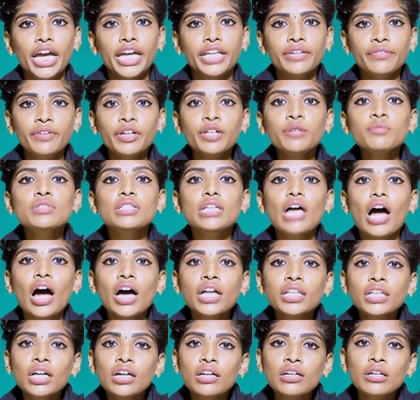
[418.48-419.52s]
இது வெறும்
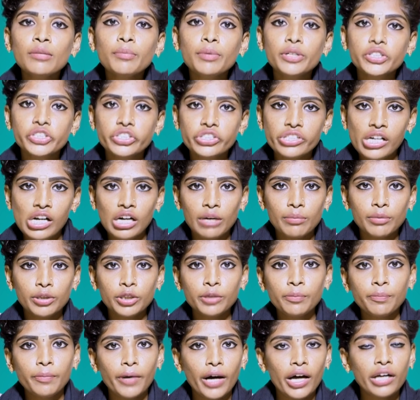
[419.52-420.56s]
சாதாரண பிரச்சனையாக
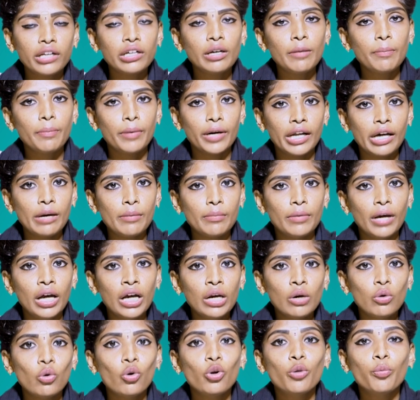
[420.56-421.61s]
மட்டும் பார்க்கப்படாம
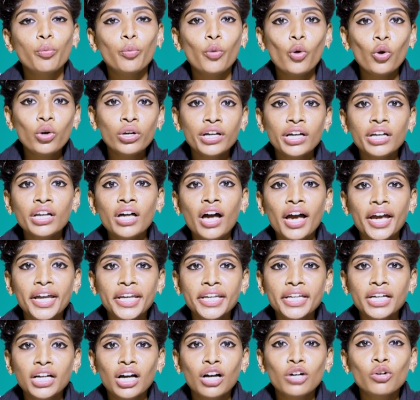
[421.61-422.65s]
ஒரு போலியான
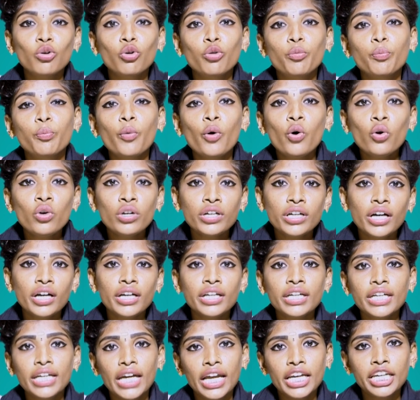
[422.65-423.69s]
ஐடி கார்டு ஒரு
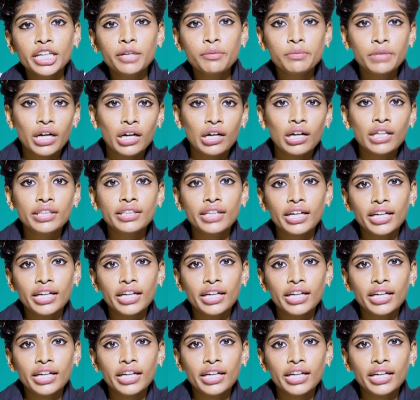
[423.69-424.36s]
போலியான ஏடிஎம் கார்டுலாம்